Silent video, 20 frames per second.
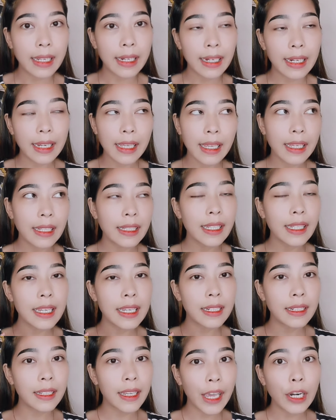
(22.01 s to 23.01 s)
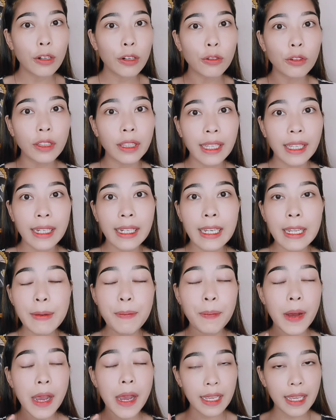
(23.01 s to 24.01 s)
Ini skincare rutin di
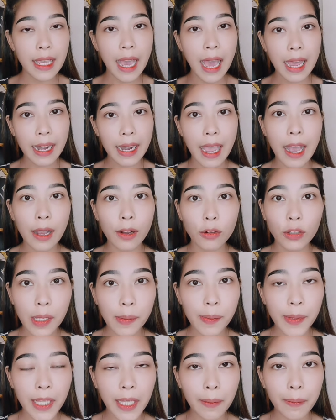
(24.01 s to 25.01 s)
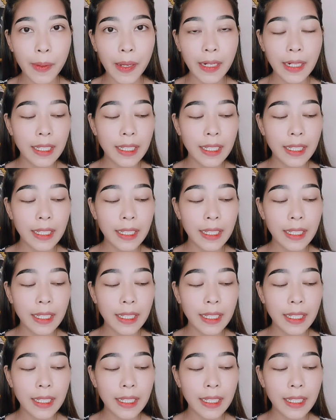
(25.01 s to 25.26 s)
pagi hari aku teman-teman.